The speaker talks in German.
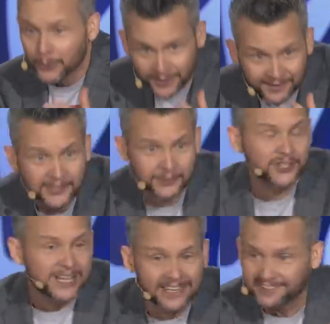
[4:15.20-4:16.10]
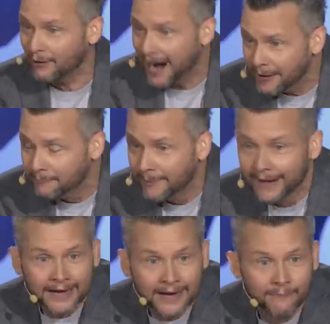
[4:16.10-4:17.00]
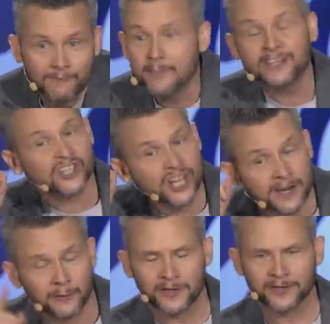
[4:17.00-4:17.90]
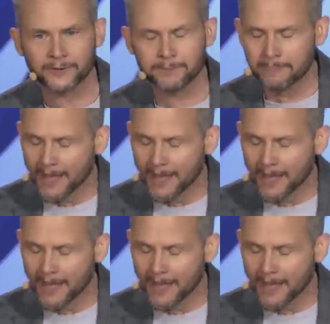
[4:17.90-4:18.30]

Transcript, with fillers: günstig und schnell zu haben, wenn man die Schilder findet.